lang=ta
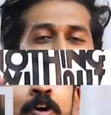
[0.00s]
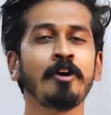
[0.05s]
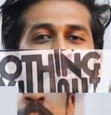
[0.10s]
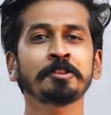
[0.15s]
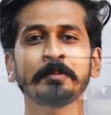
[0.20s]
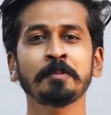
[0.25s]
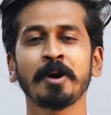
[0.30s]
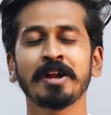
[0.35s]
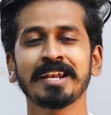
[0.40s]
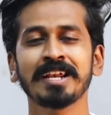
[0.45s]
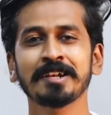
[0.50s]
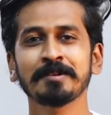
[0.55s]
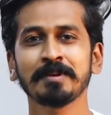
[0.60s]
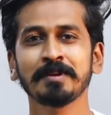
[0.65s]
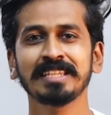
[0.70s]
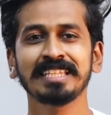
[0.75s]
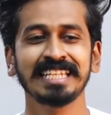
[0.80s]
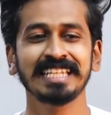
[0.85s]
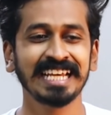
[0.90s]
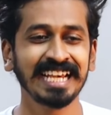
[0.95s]
ஃபோர்த் பாயிண்ட்
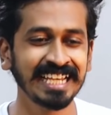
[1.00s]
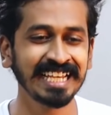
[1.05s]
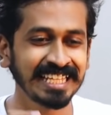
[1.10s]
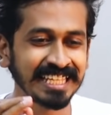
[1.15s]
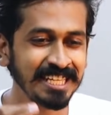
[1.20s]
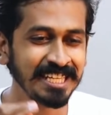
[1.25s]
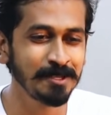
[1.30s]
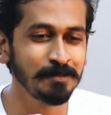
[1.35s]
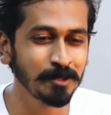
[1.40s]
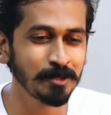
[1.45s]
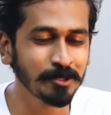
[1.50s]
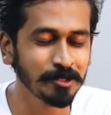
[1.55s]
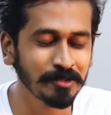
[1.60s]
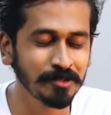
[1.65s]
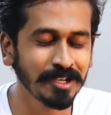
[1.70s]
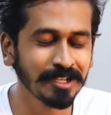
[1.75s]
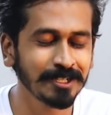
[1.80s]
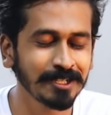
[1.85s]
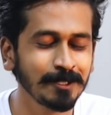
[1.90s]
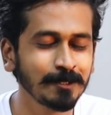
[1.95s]
பார்த்தீங்கன்னா கீப் யூர்
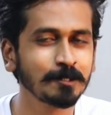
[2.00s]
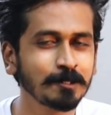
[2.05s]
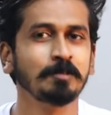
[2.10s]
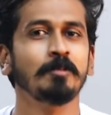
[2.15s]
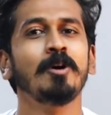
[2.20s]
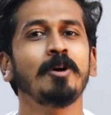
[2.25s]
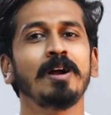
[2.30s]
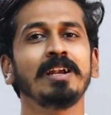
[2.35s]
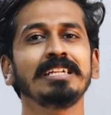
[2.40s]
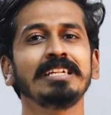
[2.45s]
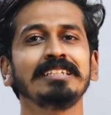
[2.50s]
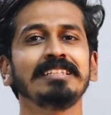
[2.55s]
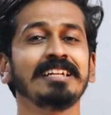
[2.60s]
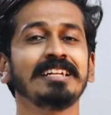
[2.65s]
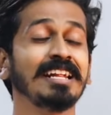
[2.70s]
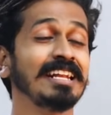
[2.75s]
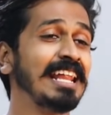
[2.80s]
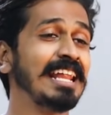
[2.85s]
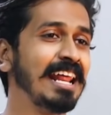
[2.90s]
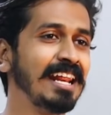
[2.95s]
சர்க்கிள் ஸ்மால் இதை
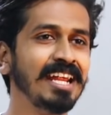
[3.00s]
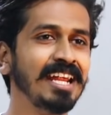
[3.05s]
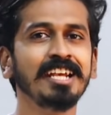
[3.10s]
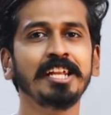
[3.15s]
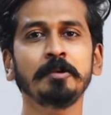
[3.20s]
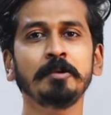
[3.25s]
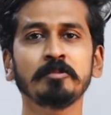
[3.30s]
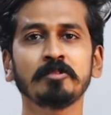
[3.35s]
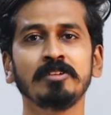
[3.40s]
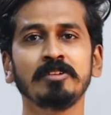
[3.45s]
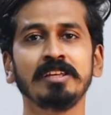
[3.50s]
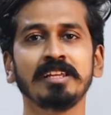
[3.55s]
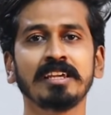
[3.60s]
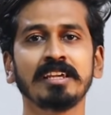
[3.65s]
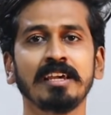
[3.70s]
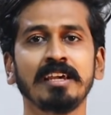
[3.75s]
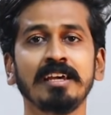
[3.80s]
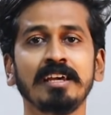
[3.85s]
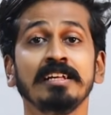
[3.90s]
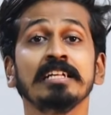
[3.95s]
நான் நிறைய டைம்
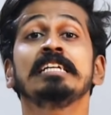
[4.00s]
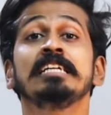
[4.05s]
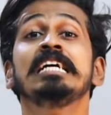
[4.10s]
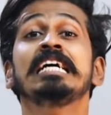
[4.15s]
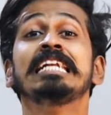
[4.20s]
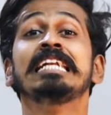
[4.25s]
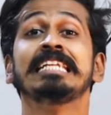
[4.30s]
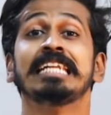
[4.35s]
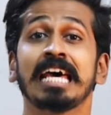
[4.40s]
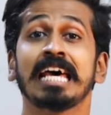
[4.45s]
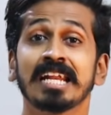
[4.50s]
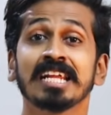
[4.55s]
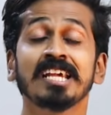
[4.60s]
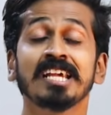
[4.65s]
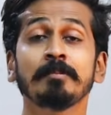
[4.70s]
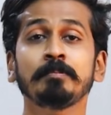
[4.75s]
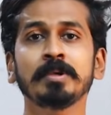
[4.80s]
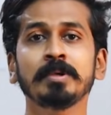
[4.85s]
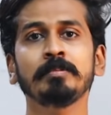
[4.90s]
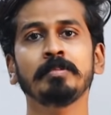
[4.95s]
சொல்லியிருக்கேன்
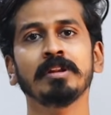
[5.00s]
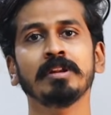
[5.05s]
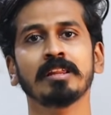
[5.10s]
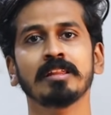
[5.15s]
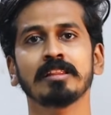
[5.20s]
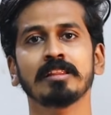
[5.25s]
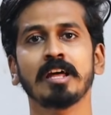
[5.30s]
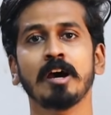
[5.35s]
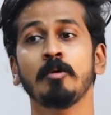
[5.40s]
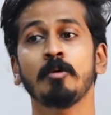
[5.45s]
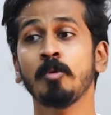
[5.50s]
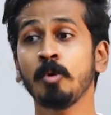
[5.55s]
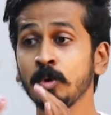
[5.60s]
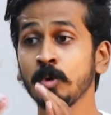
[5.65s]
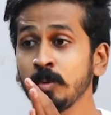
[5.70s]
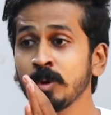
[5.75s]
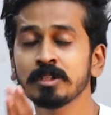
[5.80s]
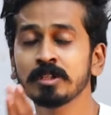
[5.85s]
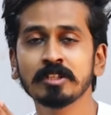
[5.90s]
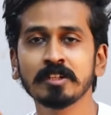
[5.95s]
நிறைய பீப்புள் இருந்தால்
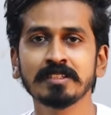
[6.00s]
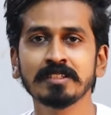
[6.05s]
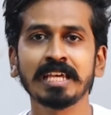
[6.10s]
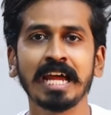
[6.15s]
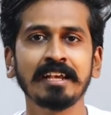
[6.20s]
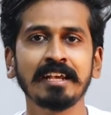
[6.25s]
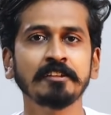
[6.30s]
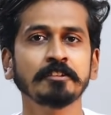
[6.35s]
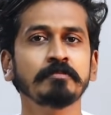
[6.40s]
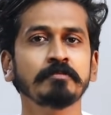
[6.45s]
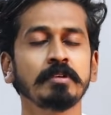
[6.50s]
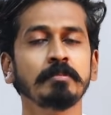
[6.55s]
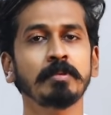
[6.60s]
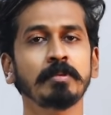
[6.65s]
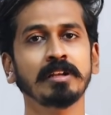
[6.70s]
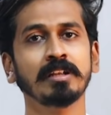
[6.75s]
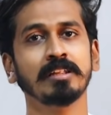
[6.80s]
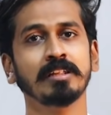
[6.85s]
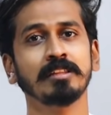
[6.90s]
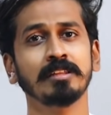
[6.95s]
ஒரு ஒருத்தரையும் சாட்டிஸ்ஃபை
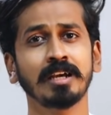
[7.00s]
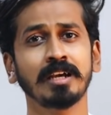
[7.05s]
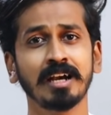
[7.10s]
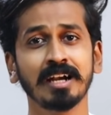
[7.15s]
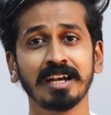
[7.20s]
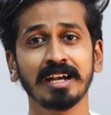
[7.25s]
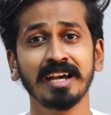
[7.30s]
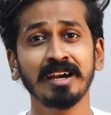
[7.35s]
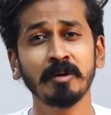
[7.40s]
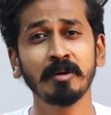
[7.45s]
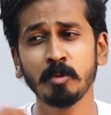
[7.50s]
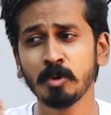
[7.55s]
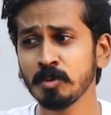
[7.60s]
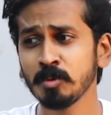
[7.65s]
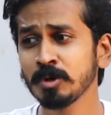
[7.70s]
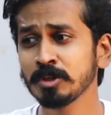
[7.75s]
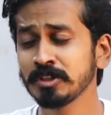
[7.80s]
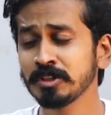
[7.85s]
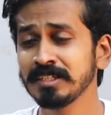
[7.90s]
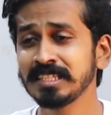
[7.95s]
பண்ணுறதுக்காக ஒரு
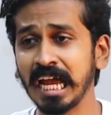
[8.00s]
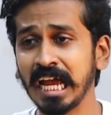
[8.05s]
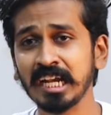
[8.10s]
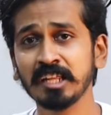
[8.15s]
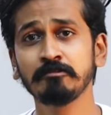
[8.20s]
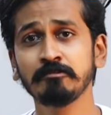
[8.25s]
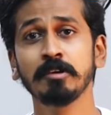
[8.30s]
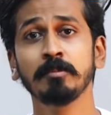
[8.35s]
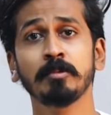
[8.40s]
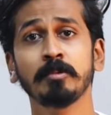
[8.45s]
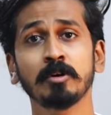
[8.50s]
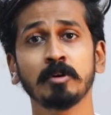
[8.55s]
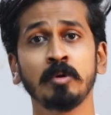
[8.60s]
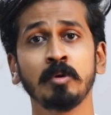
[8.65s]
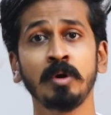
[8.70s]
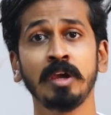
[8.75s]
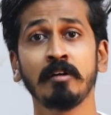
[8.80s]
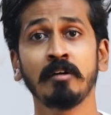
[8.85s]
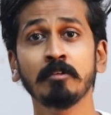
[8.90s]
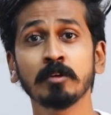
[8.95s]
ஒருத்தரையும் சாட்டிஸ்ஃபை
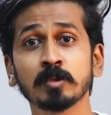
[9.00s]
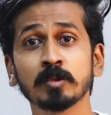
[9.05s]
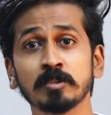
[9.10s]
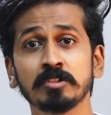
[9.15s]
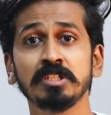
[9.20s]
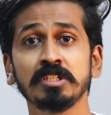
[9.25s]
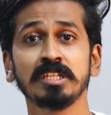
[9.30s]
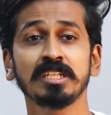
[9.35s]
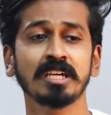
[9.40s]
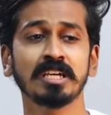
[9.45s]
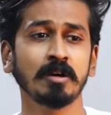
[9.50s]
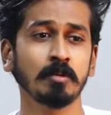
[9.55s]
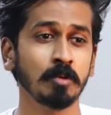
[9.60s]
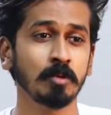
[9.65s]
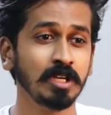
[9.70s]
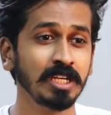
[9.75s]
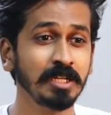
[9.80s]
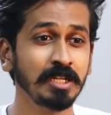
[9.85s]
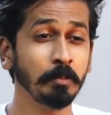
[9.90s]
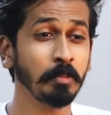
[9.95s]
பண்ணும் அவங்க கோச்சிக்கிட்டா
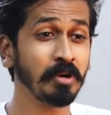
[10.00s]
உங்களுக்கு